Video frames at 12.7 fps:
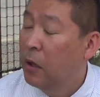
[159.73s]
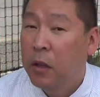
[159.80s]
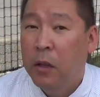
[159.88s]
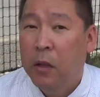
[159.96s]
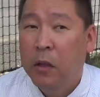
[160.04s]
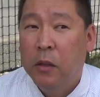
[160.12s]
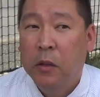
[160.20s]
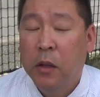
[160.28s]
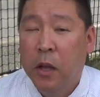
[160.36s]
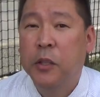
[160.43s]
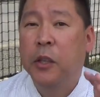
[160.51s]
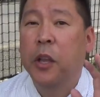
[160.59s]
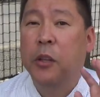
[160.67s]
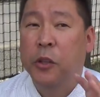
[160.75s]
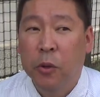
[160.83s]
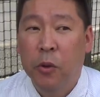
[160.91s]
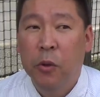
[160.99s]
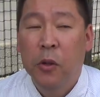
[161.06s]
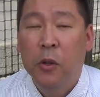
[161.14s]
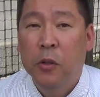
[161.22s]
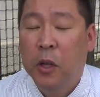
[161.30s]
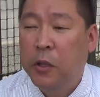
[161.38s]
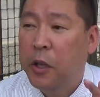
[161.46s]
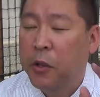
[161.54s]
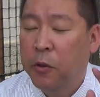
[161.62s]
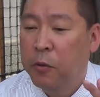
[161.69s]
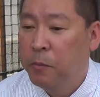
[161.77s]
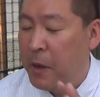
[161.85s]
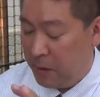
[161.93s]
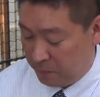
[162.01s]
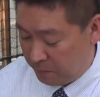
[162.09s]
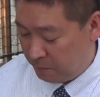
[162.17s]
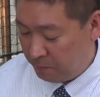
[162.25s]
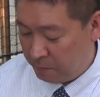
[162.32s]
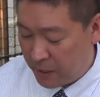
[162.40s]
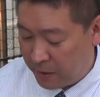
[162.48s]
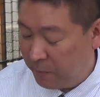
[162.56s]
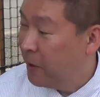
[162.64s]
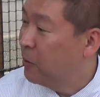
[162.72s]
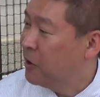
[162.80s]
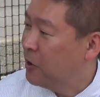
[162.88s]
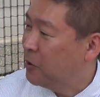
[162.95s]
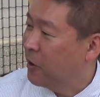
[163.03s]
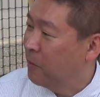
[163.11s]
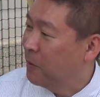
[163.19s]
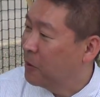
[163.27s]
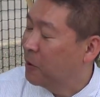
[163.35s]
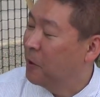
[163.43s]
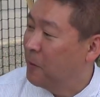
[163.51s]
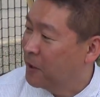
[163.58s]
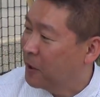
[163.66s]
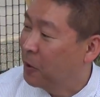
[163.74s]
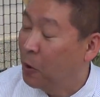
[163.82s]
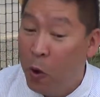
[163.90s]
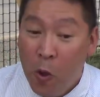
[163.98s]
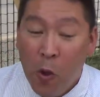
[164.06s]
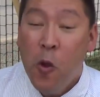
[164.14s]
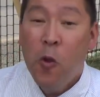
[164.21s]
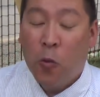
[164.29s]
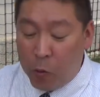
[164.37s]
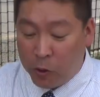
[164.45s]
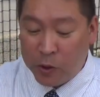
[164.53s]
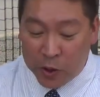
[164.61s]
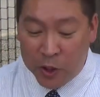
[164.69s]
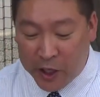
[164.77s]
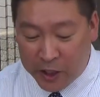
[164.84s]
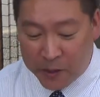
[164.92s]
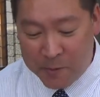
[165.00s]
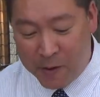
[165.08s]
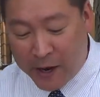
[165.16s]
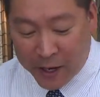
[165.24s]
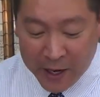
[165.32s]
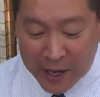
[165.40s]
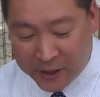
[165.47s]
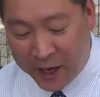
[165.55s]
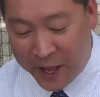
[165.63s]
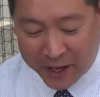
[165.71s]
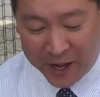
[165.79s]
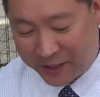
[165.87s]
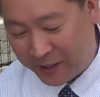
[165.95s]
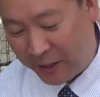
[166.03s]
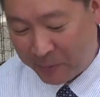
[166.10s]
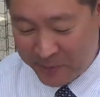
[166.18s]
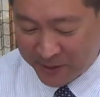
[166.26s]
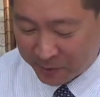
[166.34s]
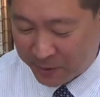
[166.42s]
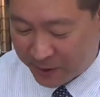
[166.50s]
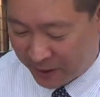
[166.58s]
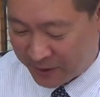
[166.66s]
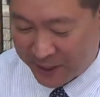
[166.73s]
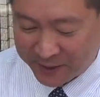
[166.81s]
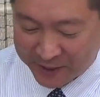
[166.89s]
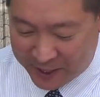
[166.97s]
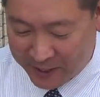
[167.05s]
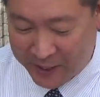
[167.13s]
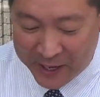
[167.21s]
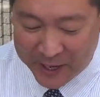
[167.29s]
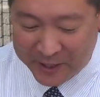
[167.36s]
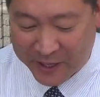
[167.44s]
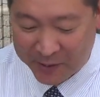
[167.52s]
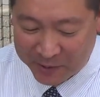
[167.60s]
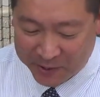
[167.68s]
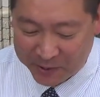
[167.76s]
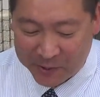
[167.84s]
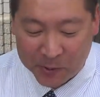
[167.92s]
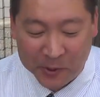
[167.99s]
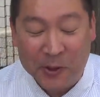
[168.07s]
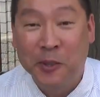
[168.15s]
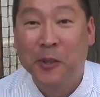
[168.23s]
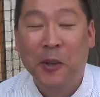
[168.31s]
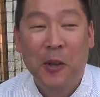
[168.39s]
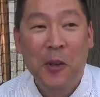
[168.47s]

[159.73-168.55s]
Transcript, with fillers: 大事件です大事件でしょだって今日まあ前田弁護士一生懸命言ってくれてましたけど、はい、こいつに聞いてもわからないじゃないかってめっちゃ言ってたじゃないですか NHK の集こいつ、はい